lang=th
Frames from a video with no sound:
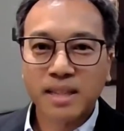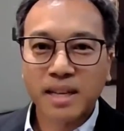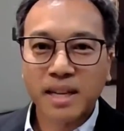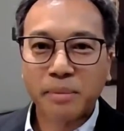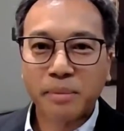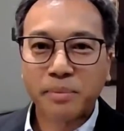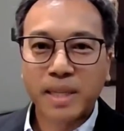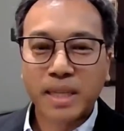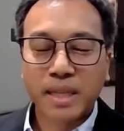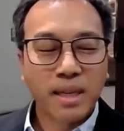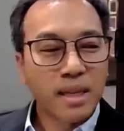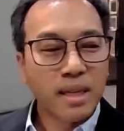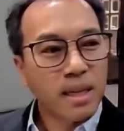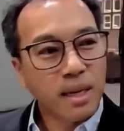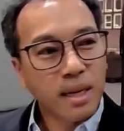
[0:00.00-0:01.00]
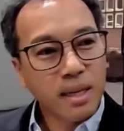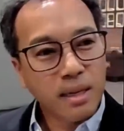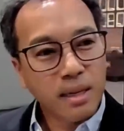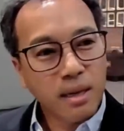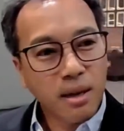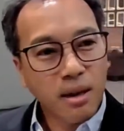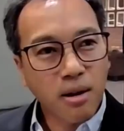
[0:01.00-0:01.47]
นะครับ
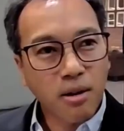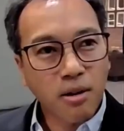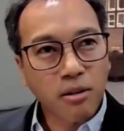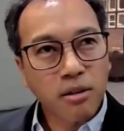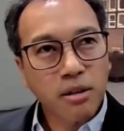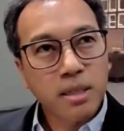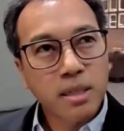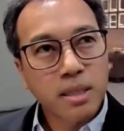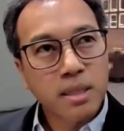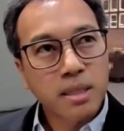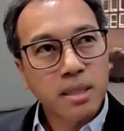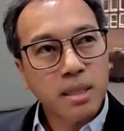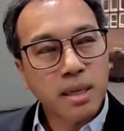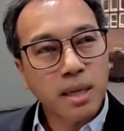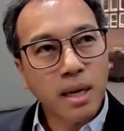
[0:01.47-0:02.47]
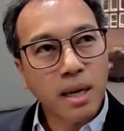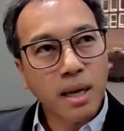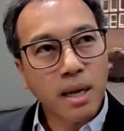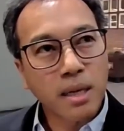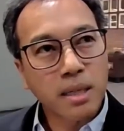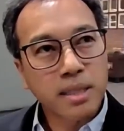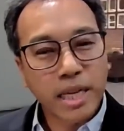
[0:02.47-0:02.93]
เรื่องของเอ่
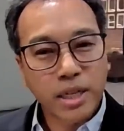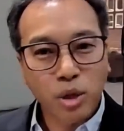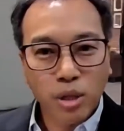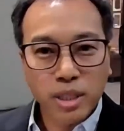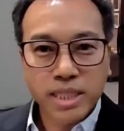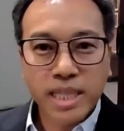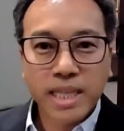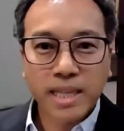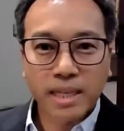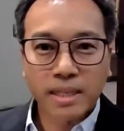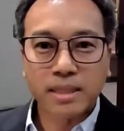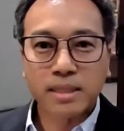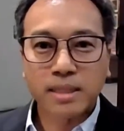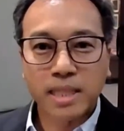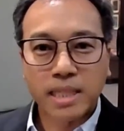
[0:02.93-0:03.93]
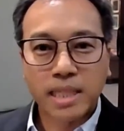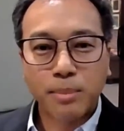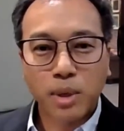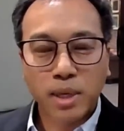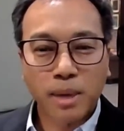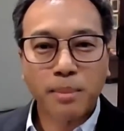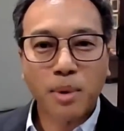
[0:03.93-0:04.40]
อเทคโนโลยีอย่างสิ่งที่
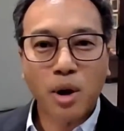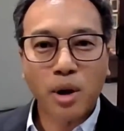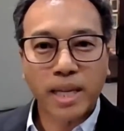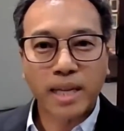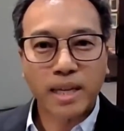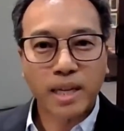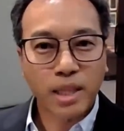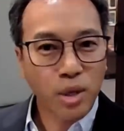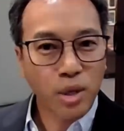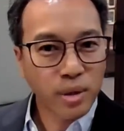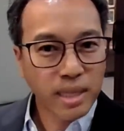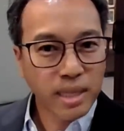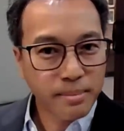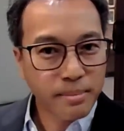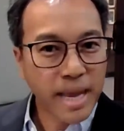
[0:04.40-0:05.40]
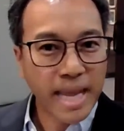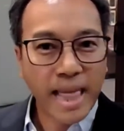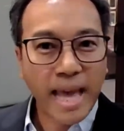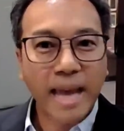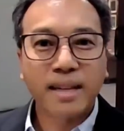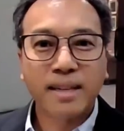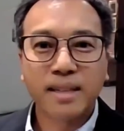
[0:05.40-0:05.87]
พวกเรามองเนี่ยก็ต้องคิดใหม่
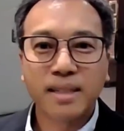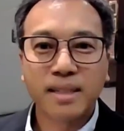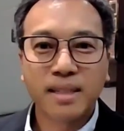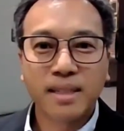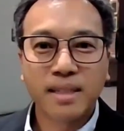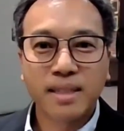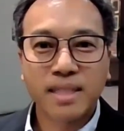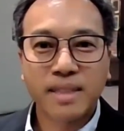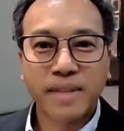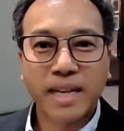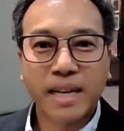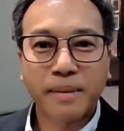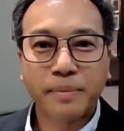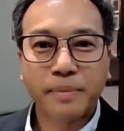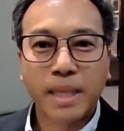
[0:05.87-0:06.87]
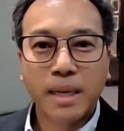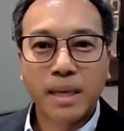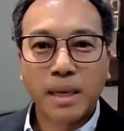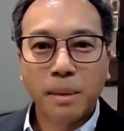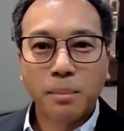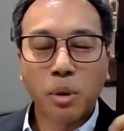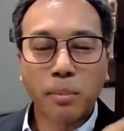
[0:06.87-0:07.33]
ละใช่ไหมครับ
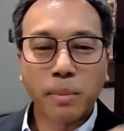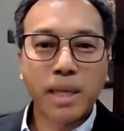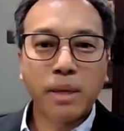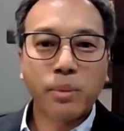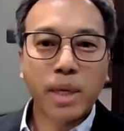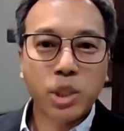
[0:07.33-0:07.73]
ผมคิด